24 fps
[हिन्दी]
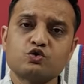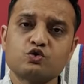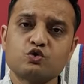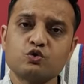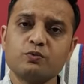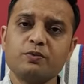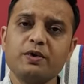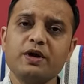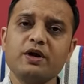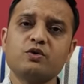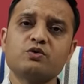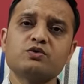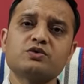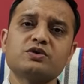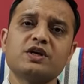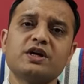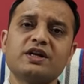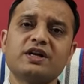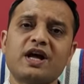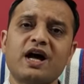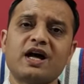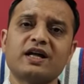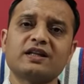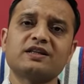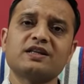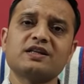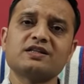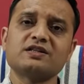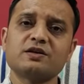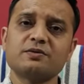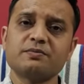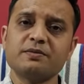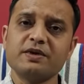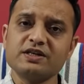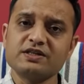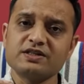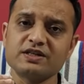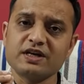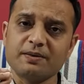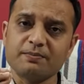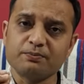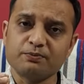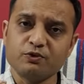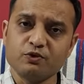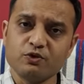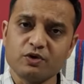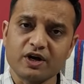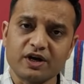सुबह उसे नहाते समय
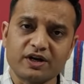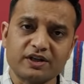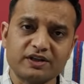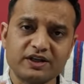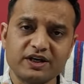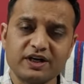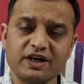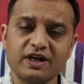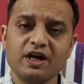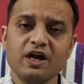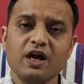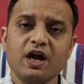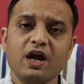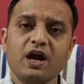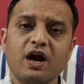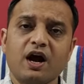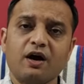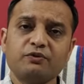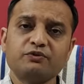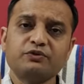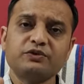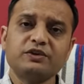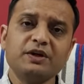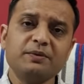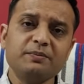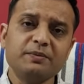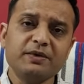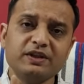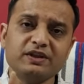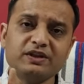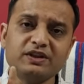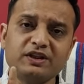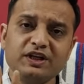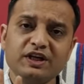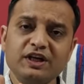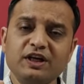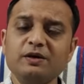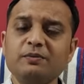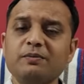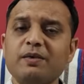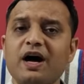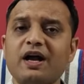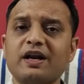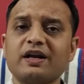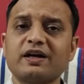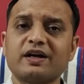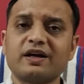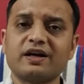शैम्पू कर दें हफ्ते में तीन
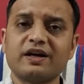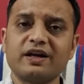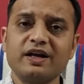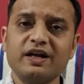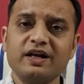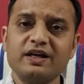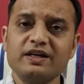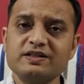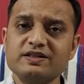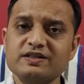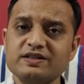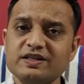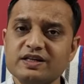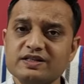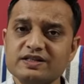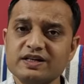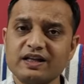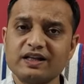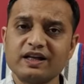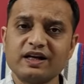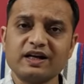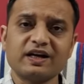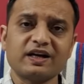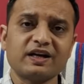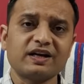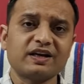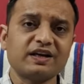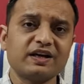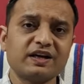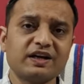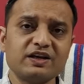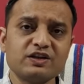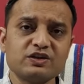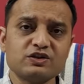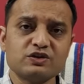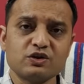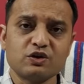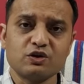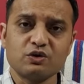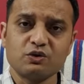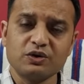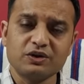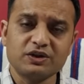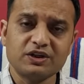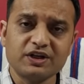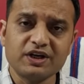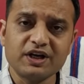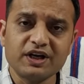बार करें इससे ज़्यादा ज़्यादा करने की
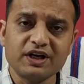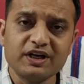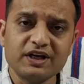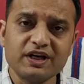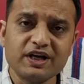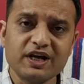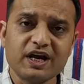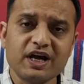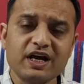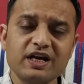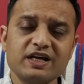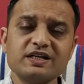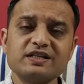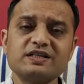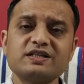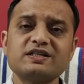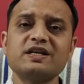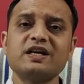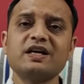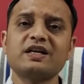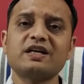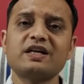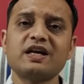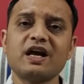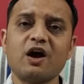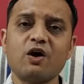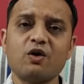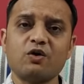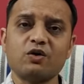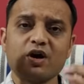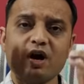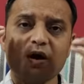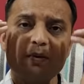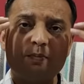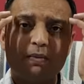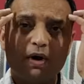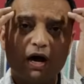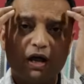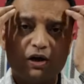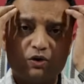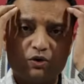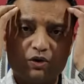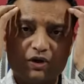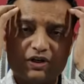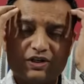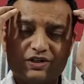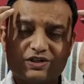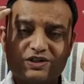ज़रूरत नहीं है इससे क्या होगा
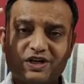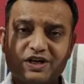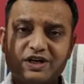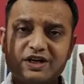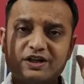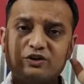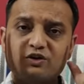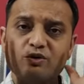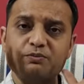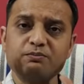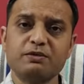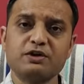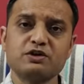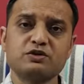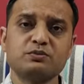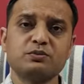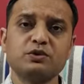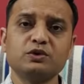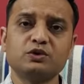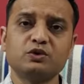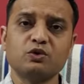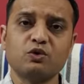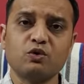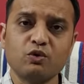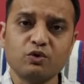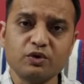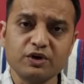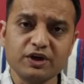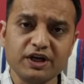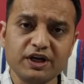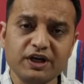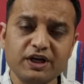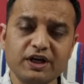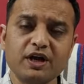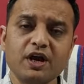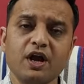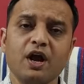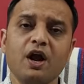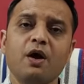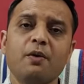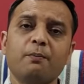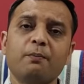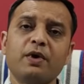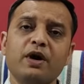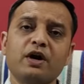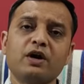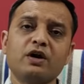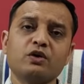बालों की जड़ें तो मजबूत होंगी
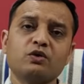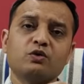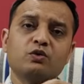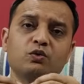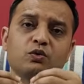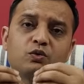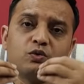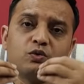मगर